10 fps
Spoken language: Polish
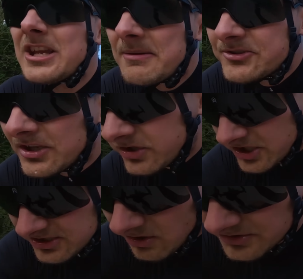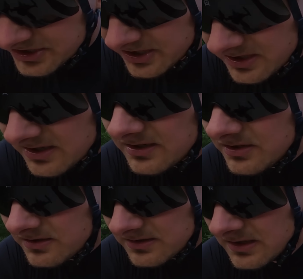wiedziałem, że tak to się skończy.
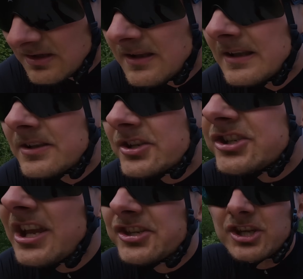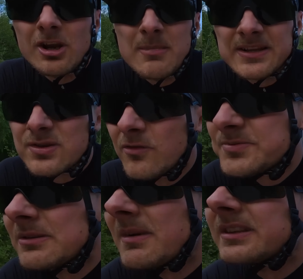6 km przed